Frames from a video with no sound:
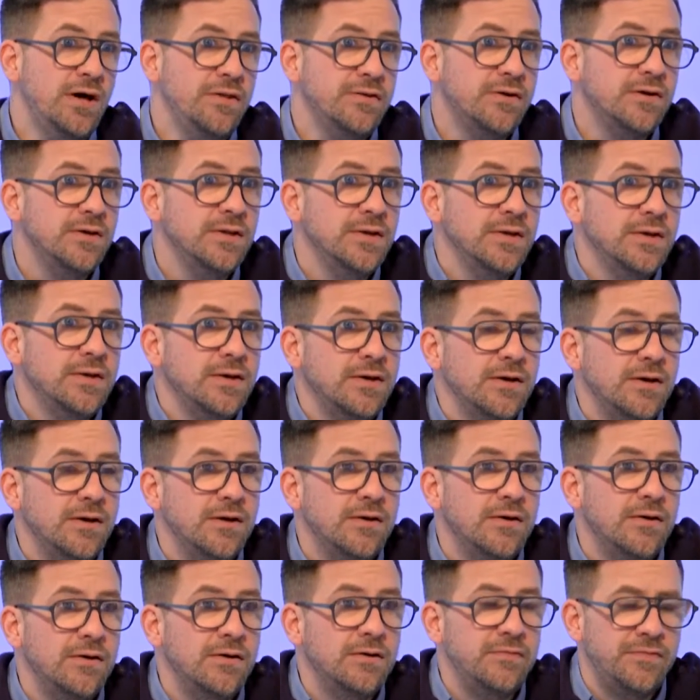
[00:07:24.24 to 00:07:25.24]
One.
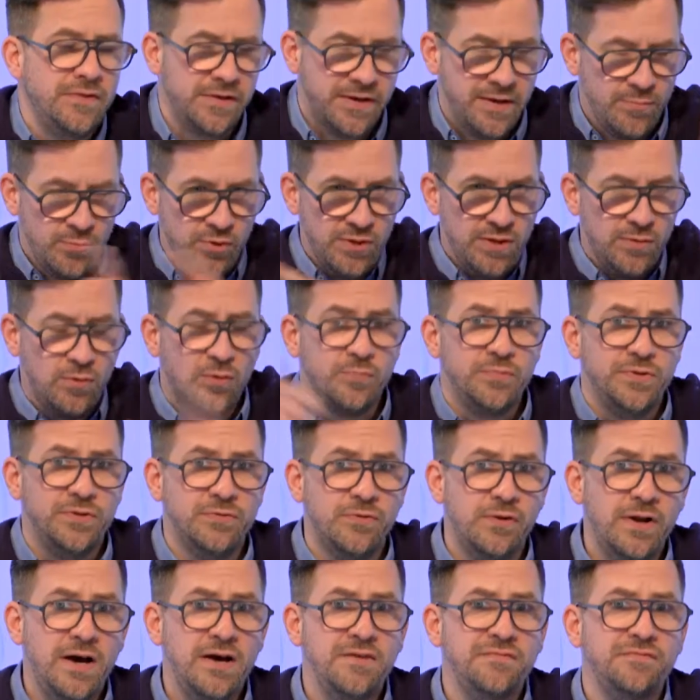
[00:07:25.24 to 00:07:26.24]
Enfin, Game One d'abord, puis
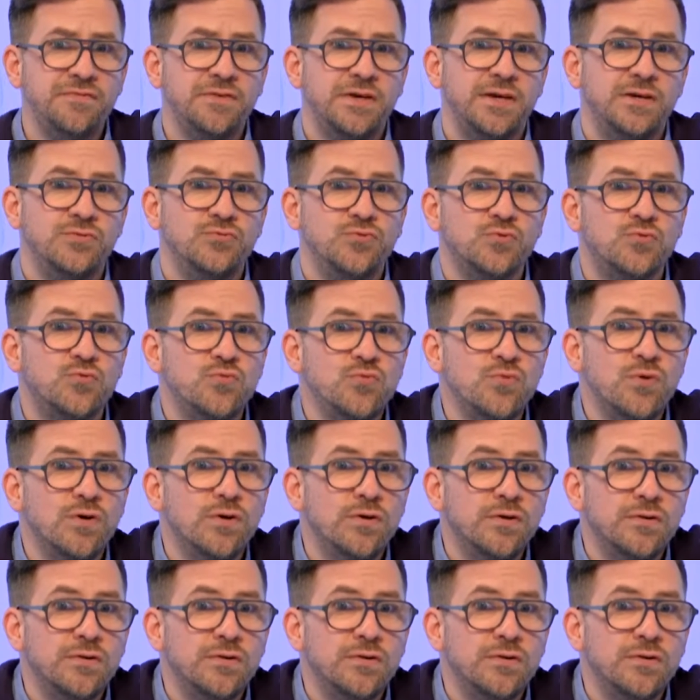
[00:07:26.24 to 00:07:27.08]
New Life. Et du coup,